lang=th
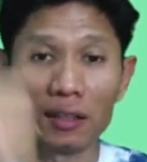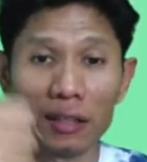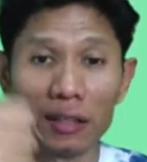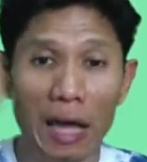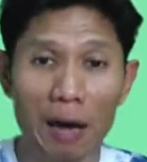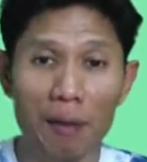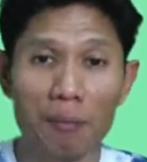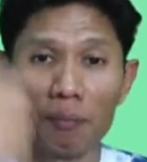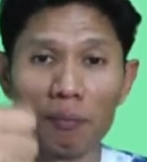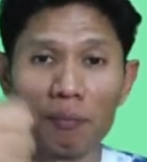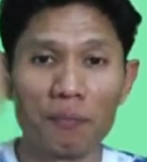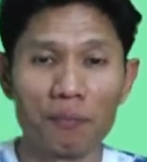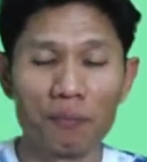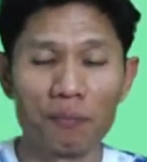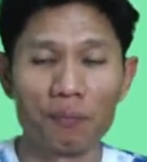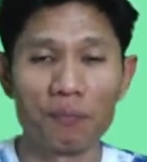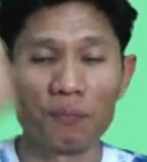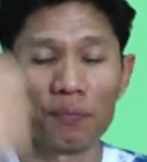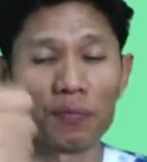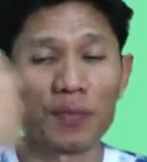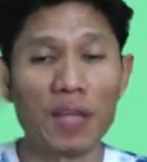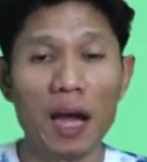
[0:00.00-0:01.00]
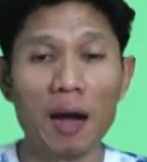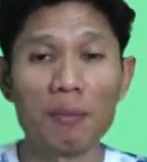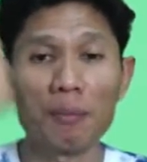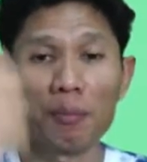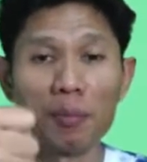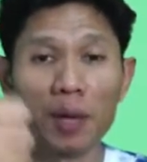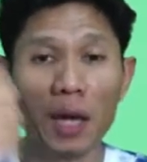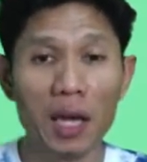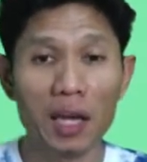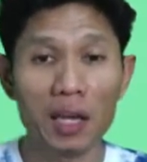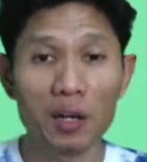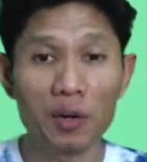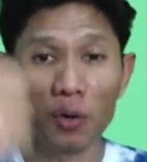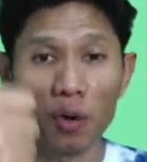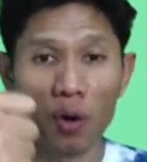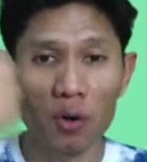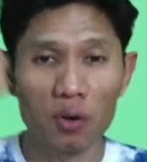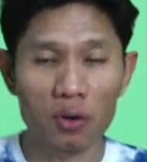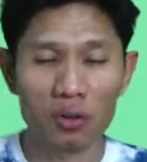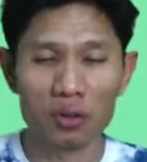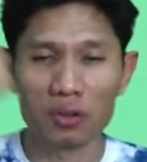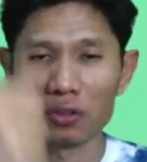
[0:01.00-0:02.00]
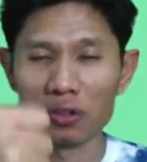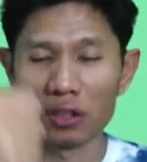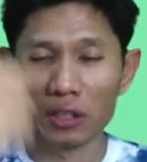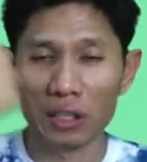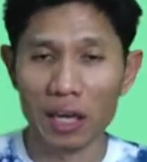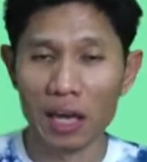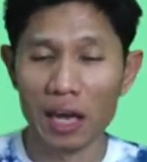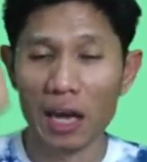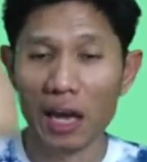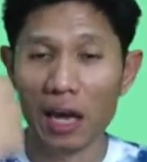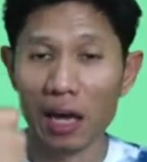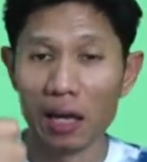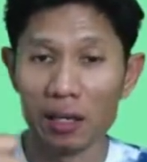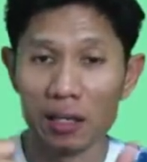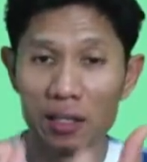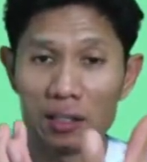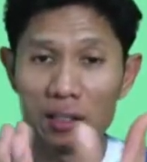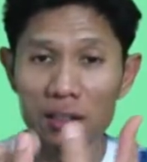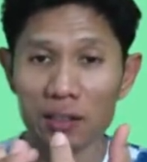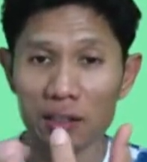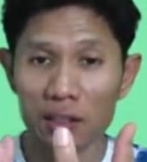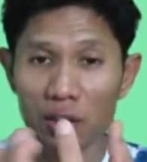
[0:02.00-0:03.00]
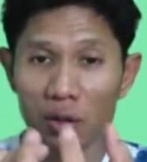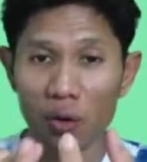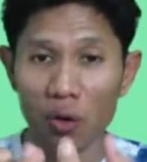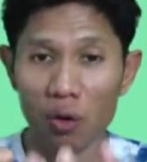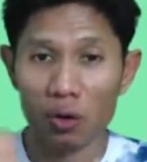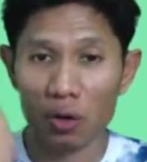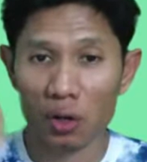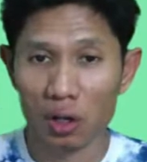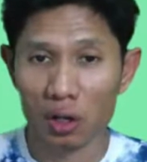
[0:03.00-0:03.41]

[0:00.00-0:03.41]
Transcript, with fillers: ตำตำในครกอ่านี่คือครก